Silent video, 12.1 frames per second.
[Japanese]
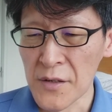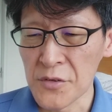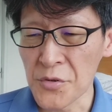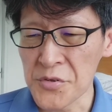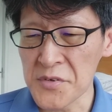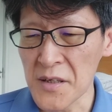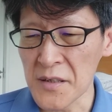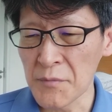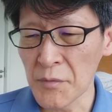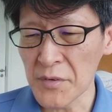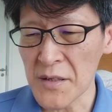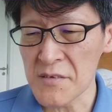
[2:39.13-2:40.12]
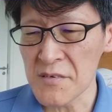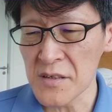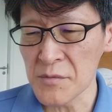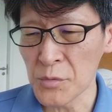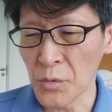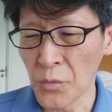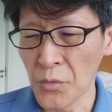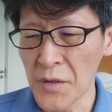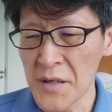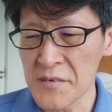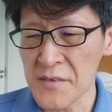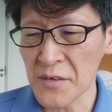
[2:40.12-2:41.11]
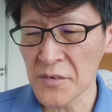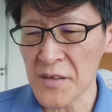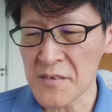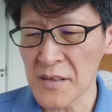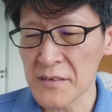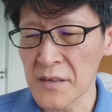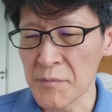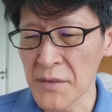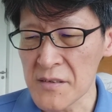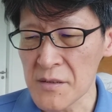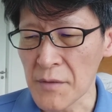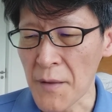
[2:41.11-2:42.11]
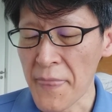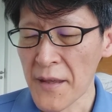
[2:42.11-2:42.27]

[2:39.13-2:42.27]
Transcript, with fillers: そして今までチームを応援してくださった皆様